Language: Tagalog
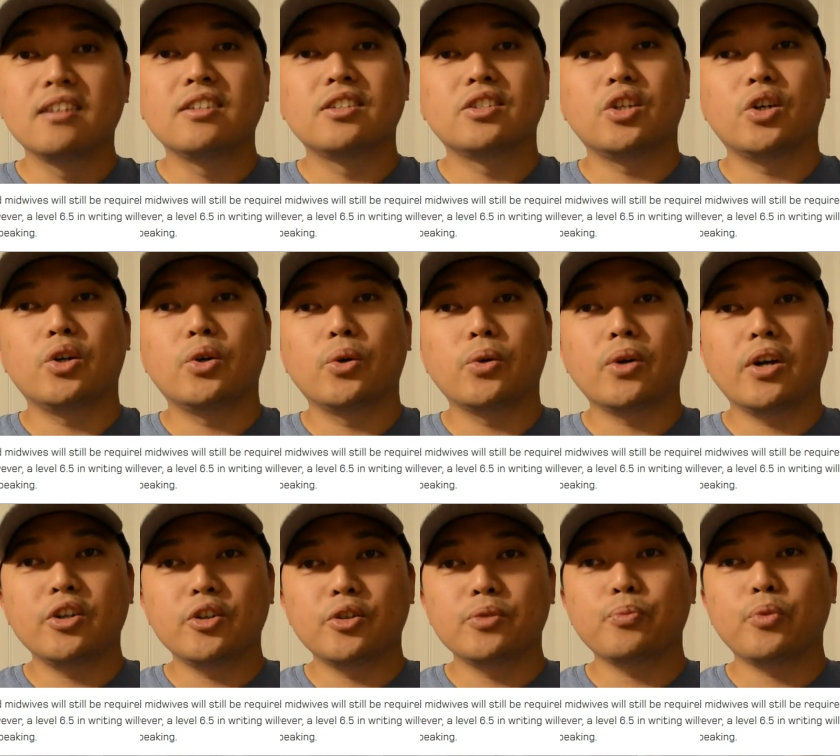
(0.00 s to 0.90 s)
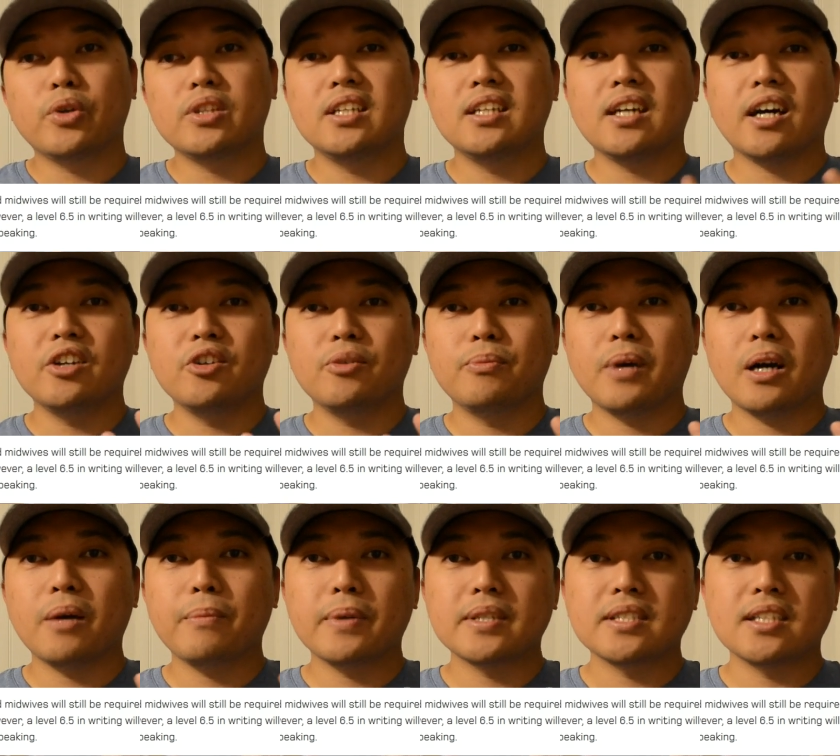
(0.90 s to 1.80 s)
So ngayon, pwede na kayong
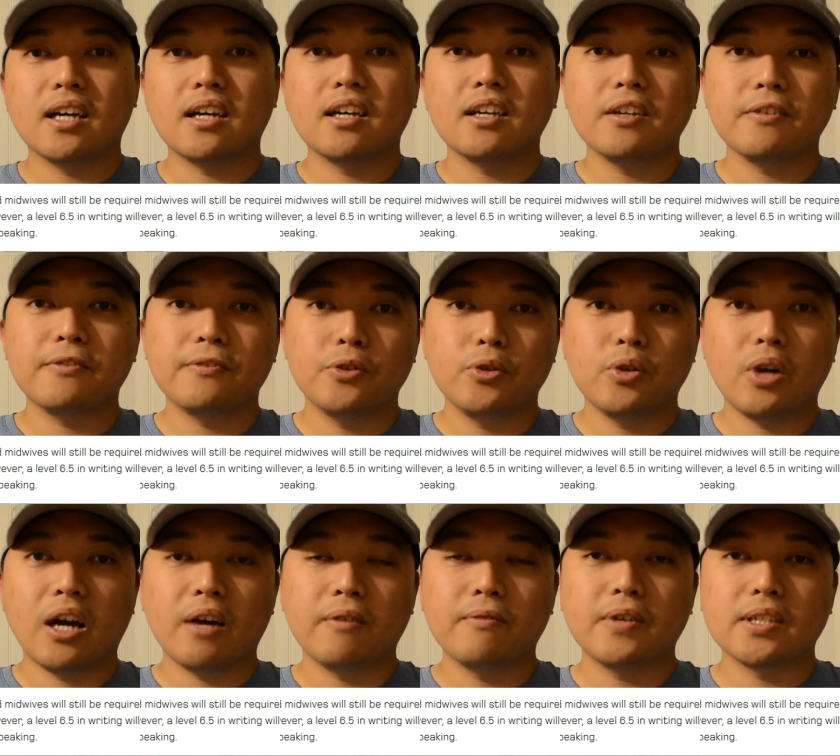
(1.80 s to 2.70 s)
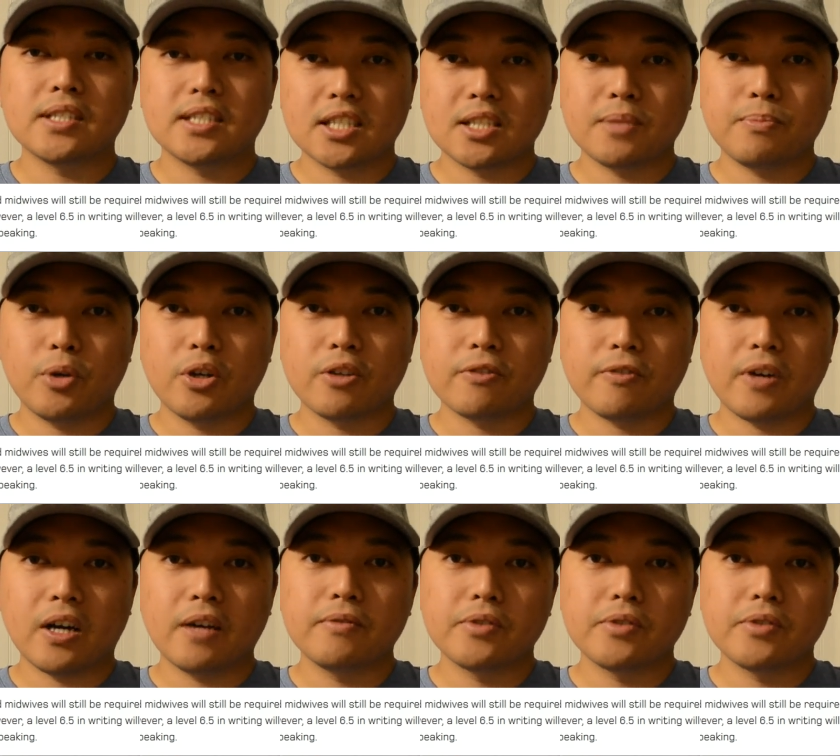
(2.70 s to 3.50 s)
makapasa if you have a 6.5